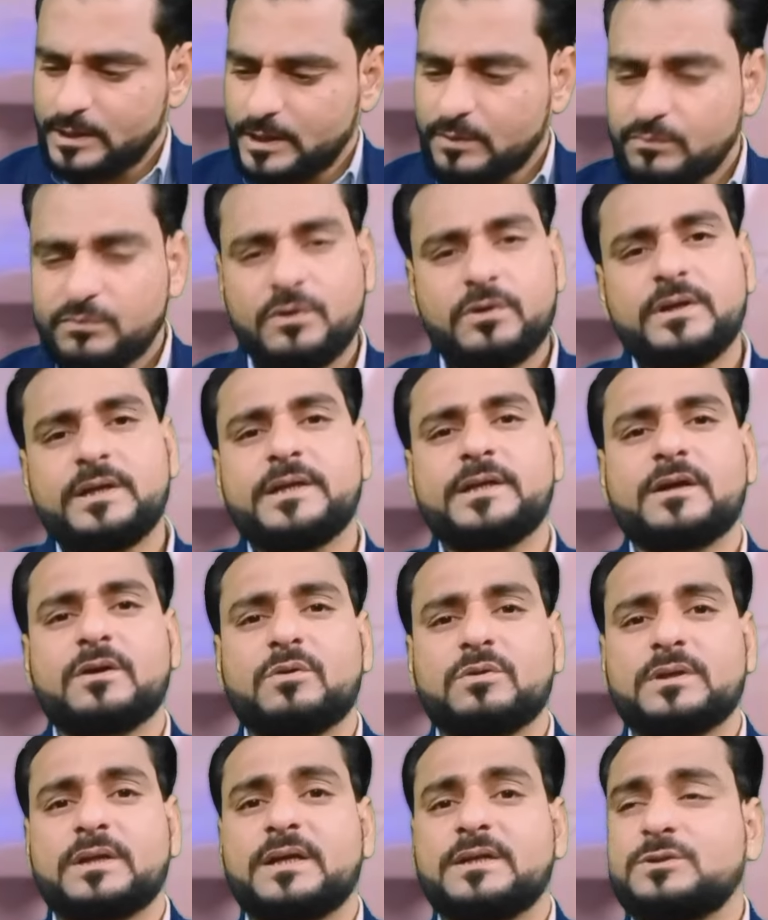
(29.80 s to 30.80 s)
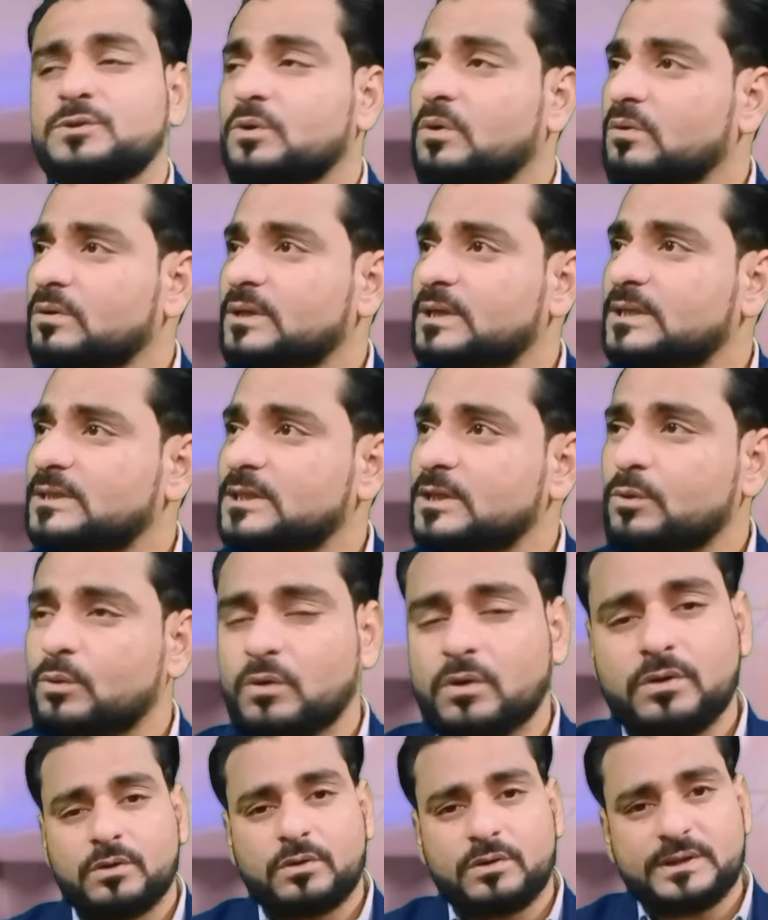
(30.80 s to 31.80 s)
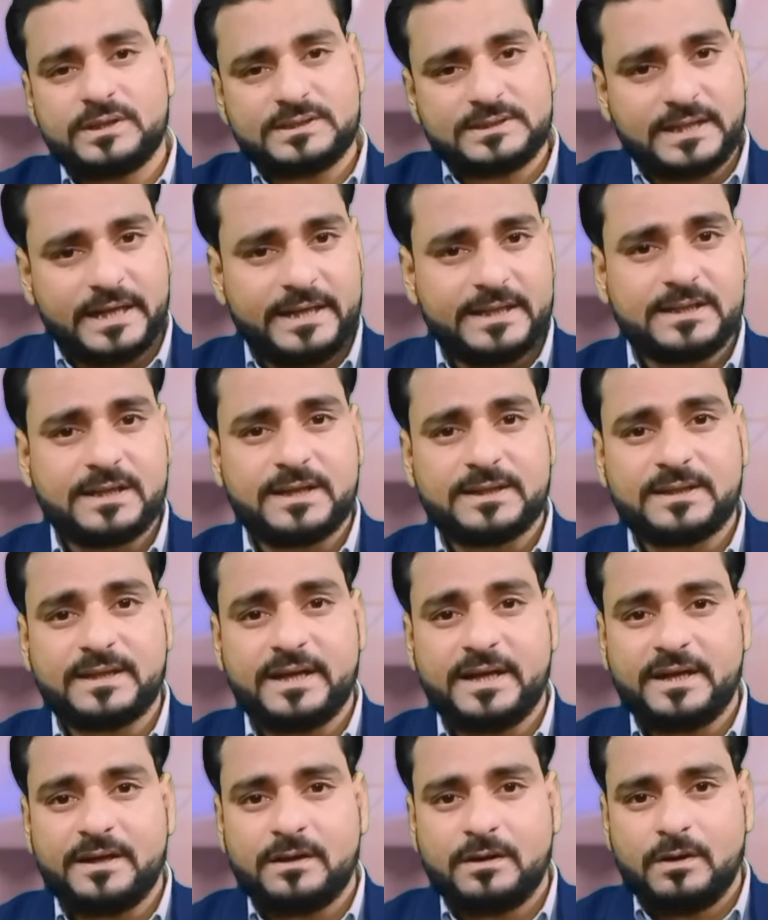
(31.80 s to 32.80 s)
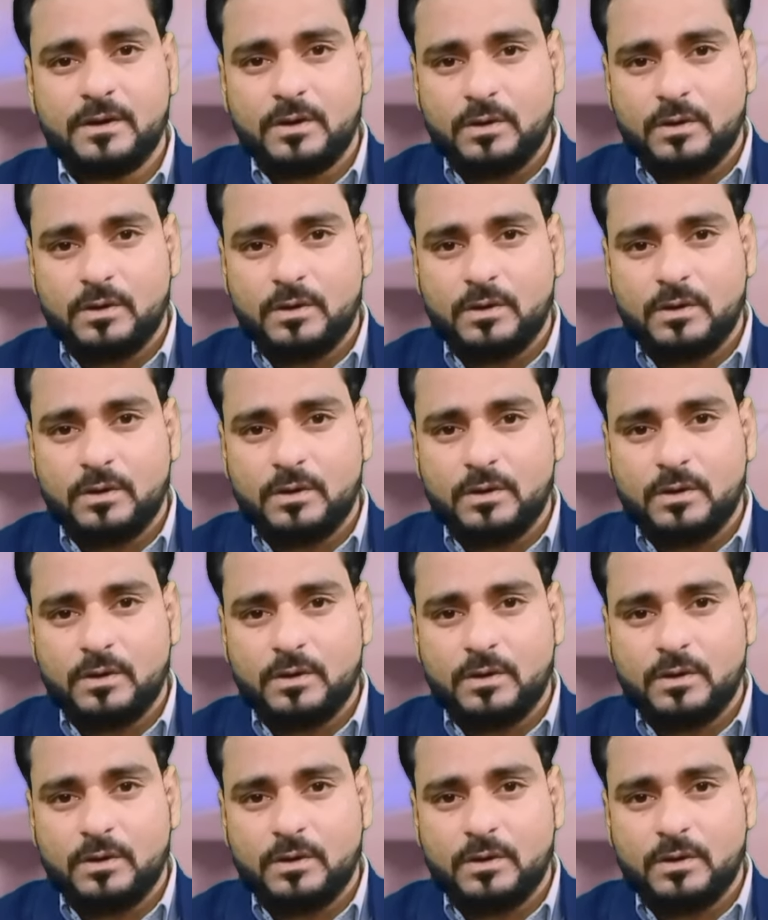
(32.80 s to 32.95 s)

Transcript: ये वो लीडर होते हैं जो किसी गोल को डिसाइड करते हैं